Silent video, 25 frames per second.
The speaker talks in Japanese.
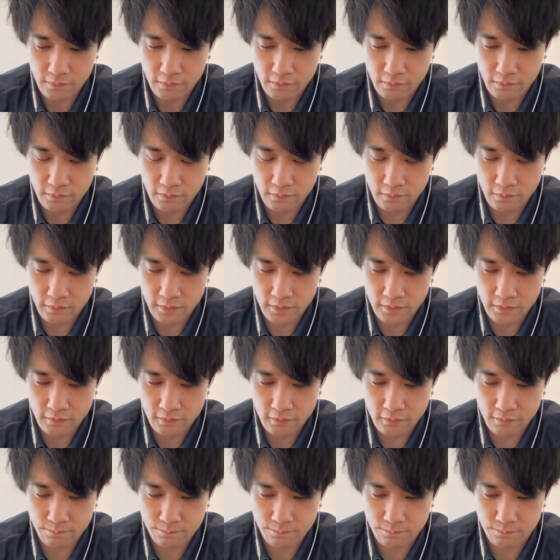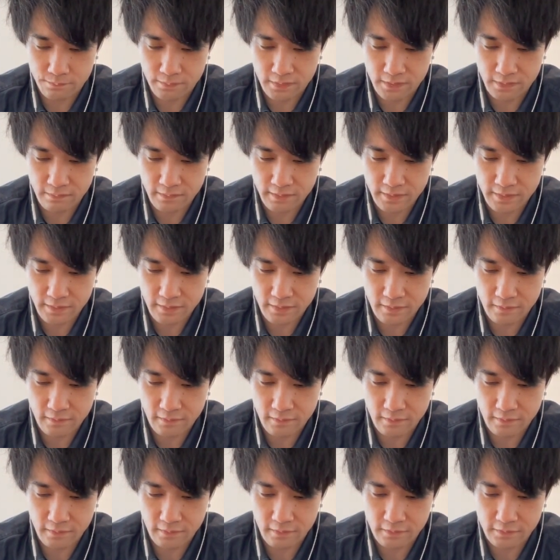陶芸ドロップやばいなこ
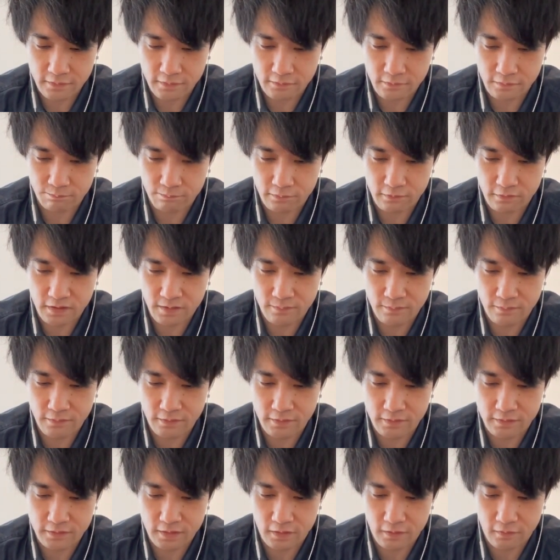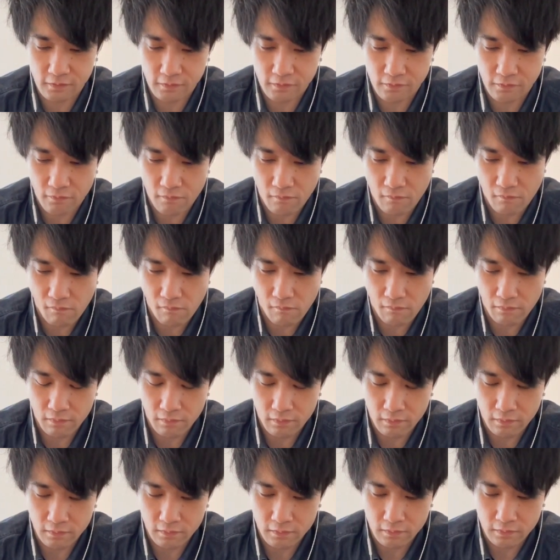れグレモリに使お
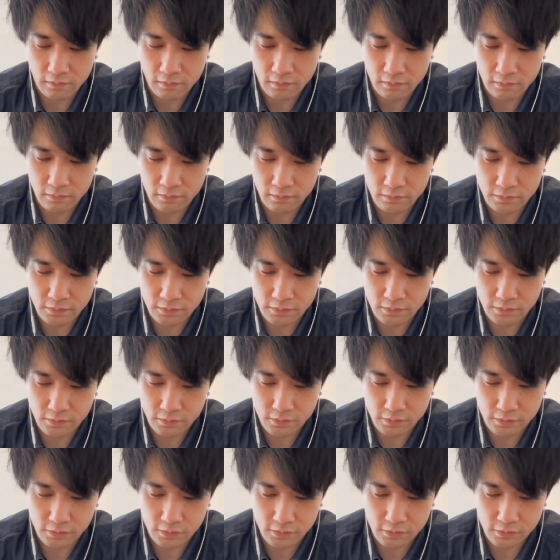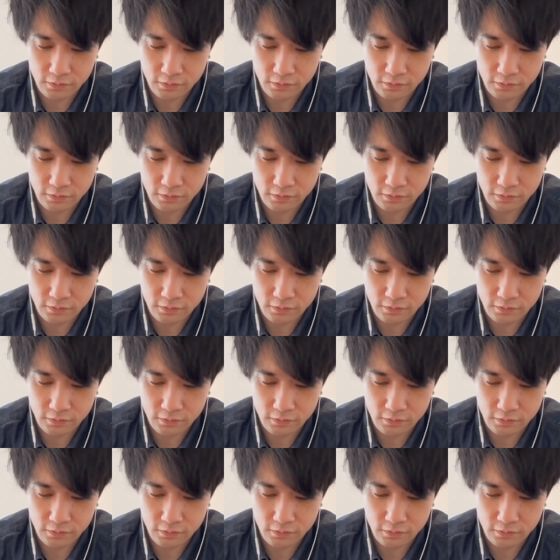うよしよし